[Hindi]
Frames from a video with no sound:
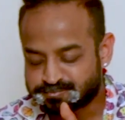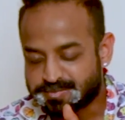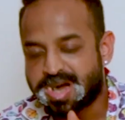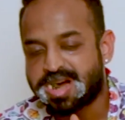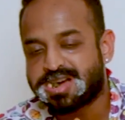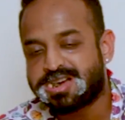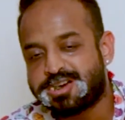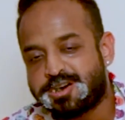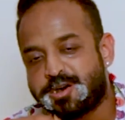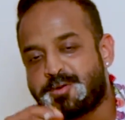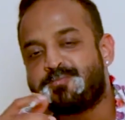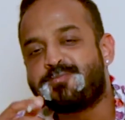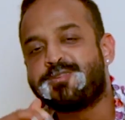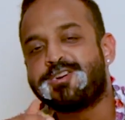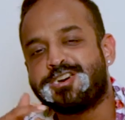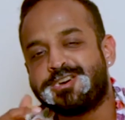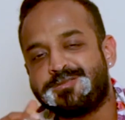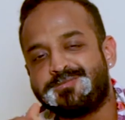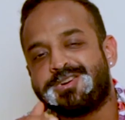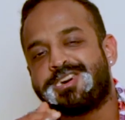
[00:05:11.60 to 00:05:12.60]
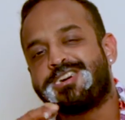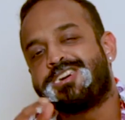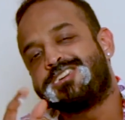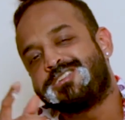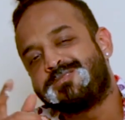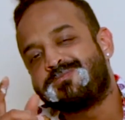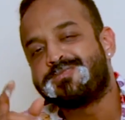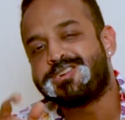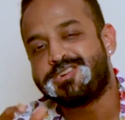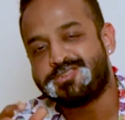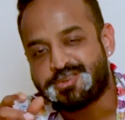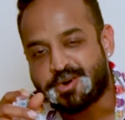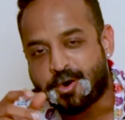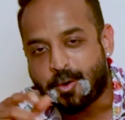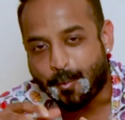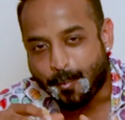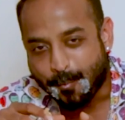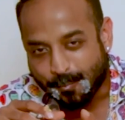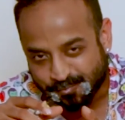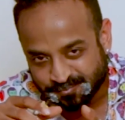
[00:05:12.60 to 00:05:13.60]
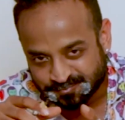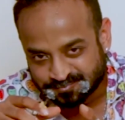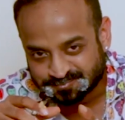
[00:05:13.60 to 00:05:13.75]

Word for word: बात तो बहुत मैं खत्म कर रहा हूँ